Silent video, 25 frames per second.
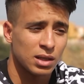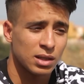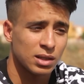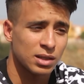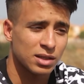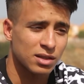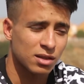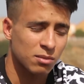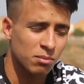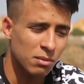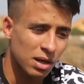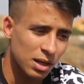
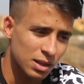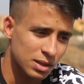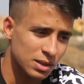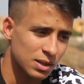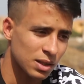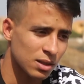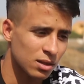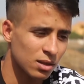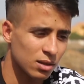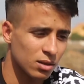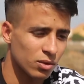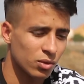اللي
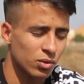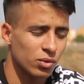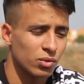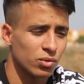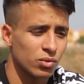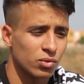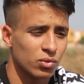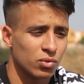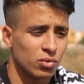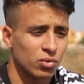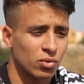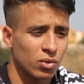طمحت انا
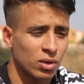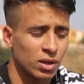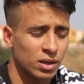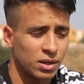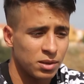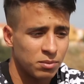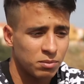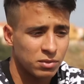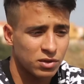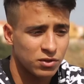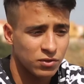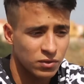
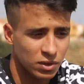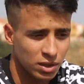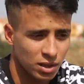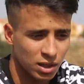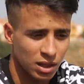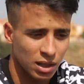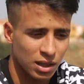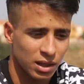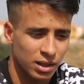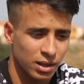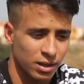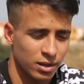وراني
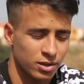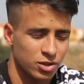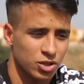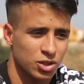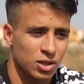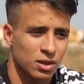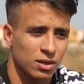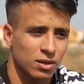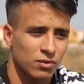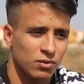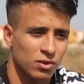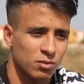متفائل خير ان
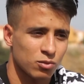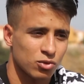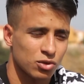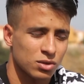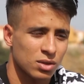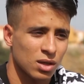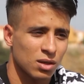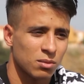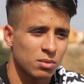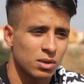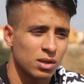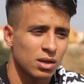شاء الله في
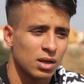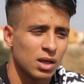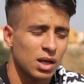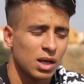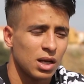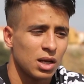المستقبل